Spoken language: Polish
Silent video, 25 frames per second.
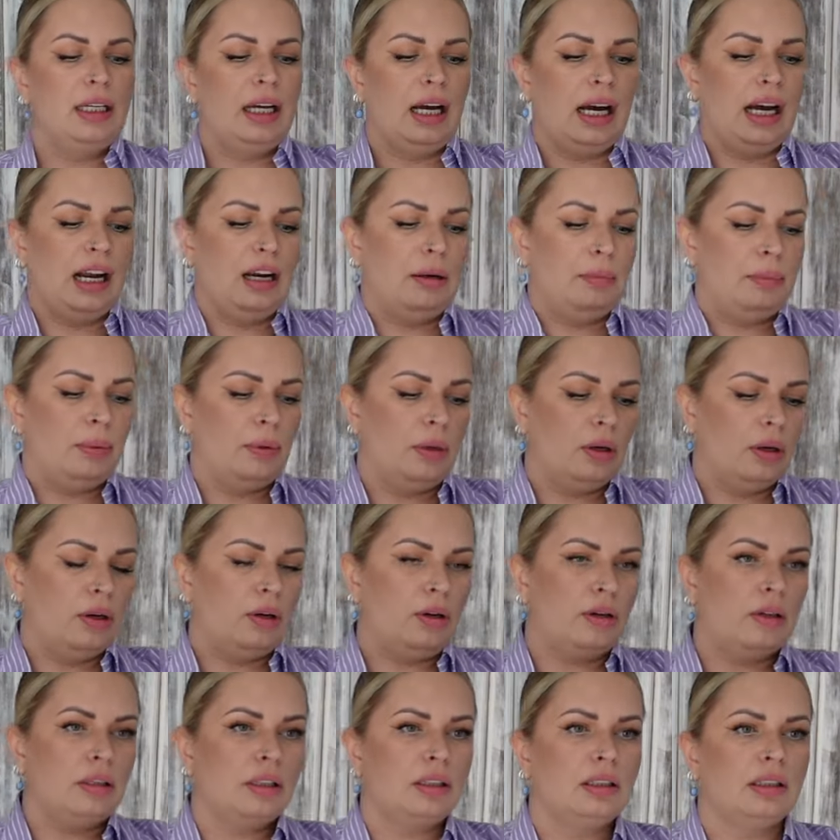
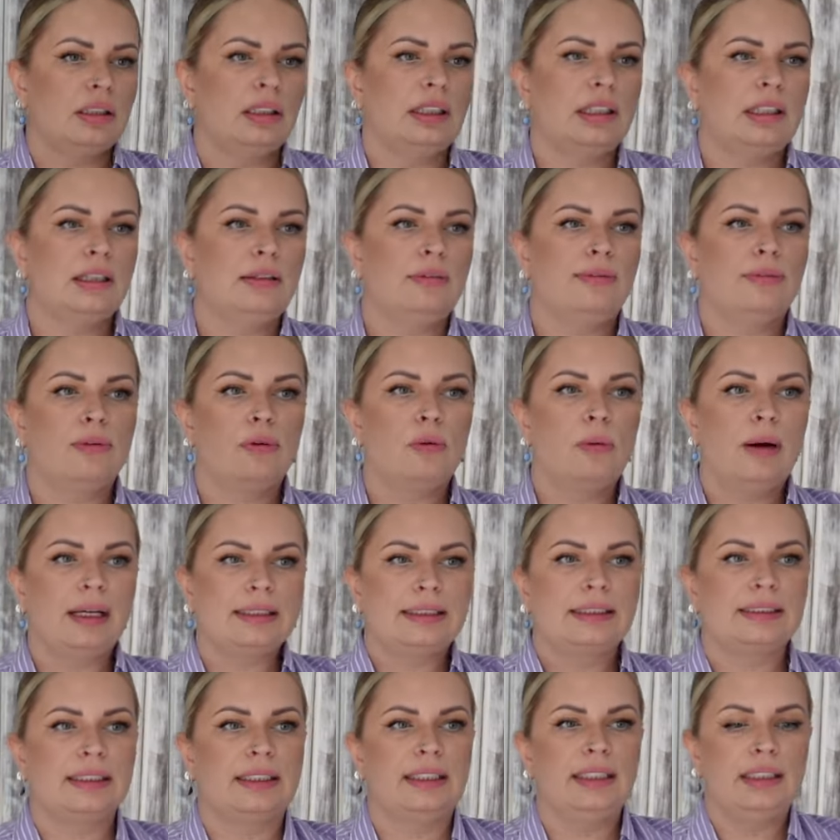albo e, w
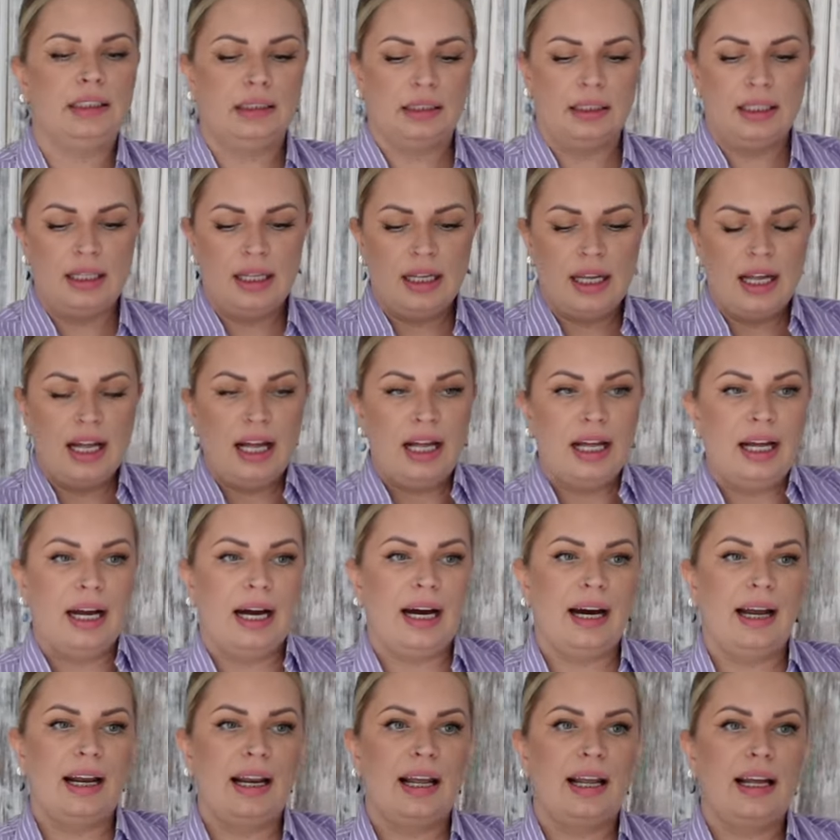gładkich,
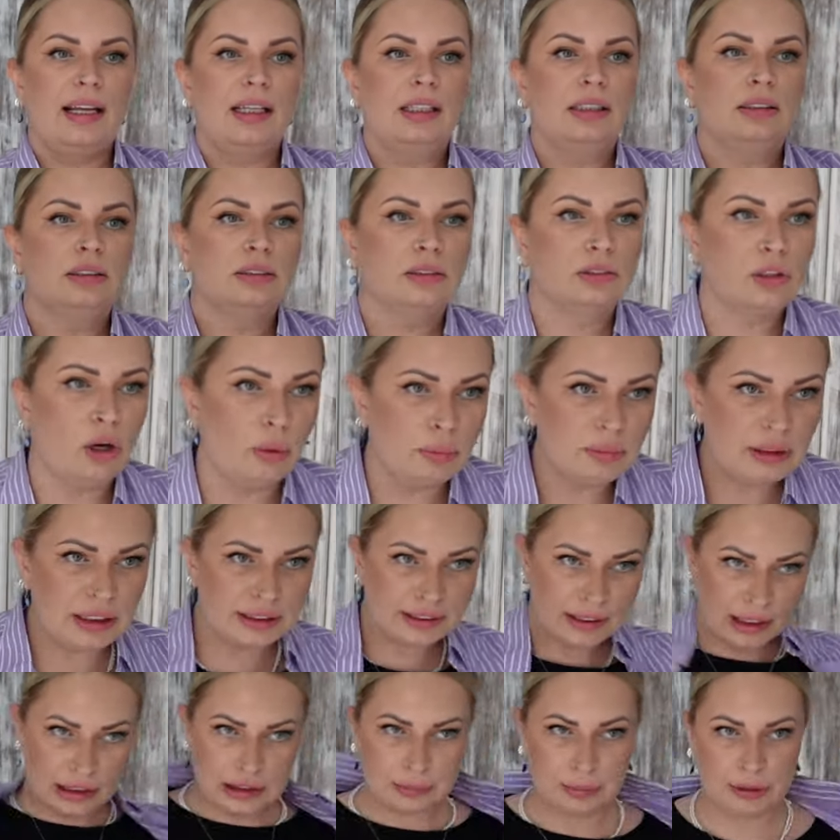ale do mnie
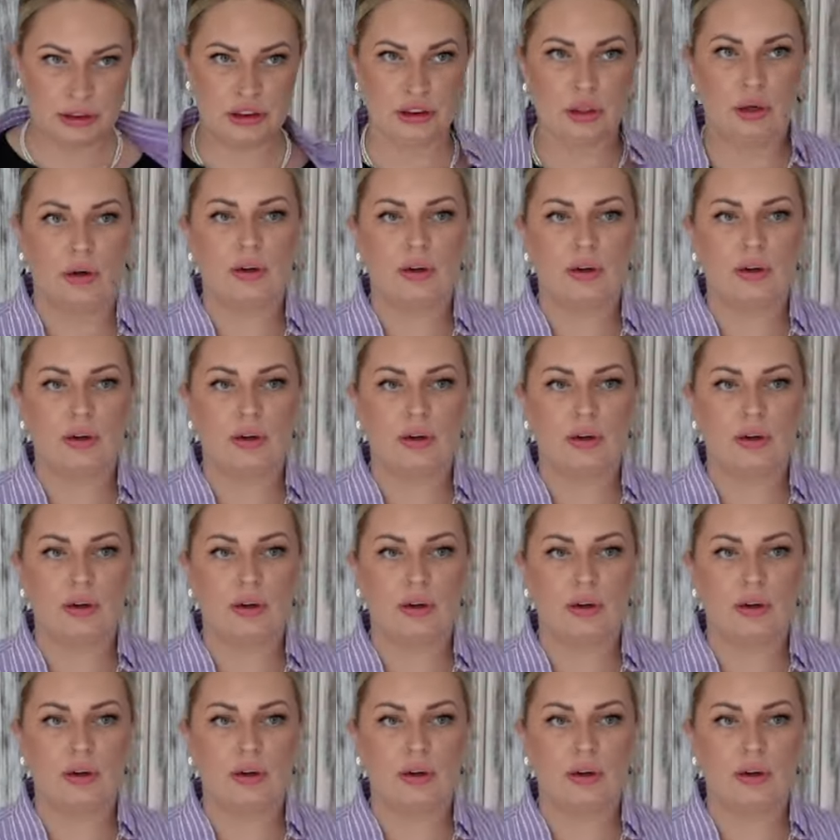też będzie